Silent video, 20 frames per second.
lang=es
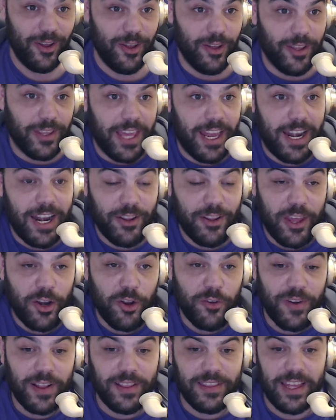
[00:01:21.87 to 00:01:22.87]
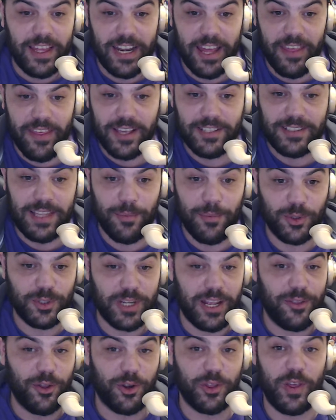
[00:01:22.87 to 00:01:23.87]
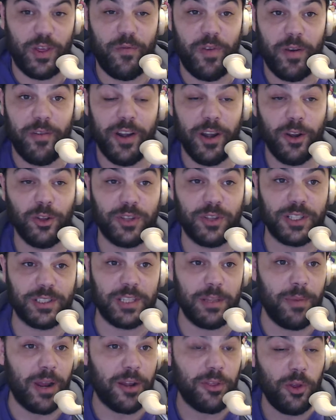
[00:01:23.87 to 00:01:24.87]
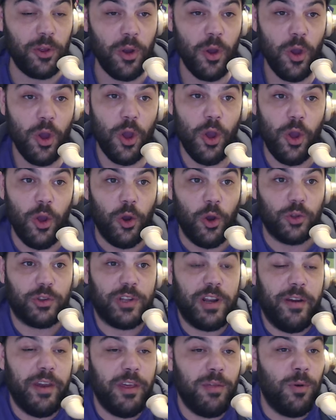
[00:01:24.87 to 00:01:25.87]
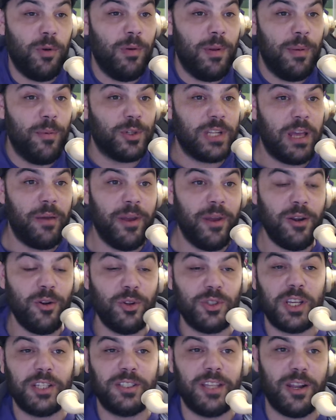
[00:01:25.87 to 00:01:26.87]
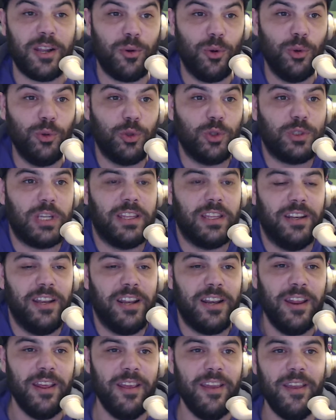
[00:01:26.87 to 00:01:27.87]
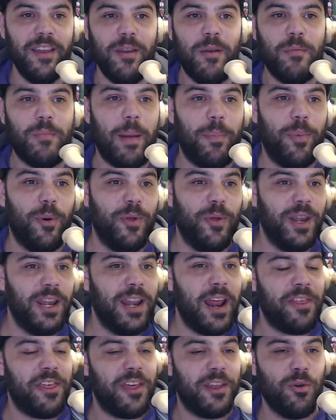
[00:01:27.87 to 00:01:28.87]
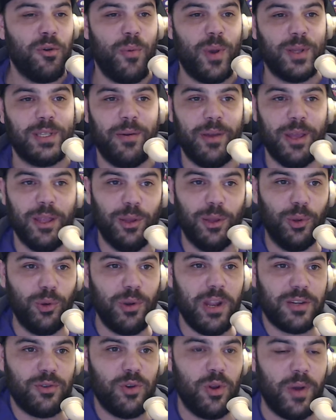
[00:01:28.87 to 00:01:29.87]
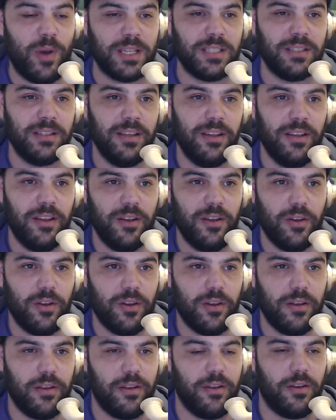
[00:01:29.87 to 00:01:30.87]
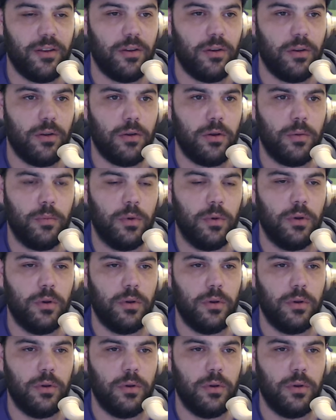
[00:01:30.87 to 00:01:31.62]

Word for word: Ya no, ya no falta nada, estamos 14 de febrero, 3 de marzo, otra vez volvemos a vernos, a estar juntos, a tener, para poder ir a hacer nuevas aventuras, nuevas... ¿Cómo?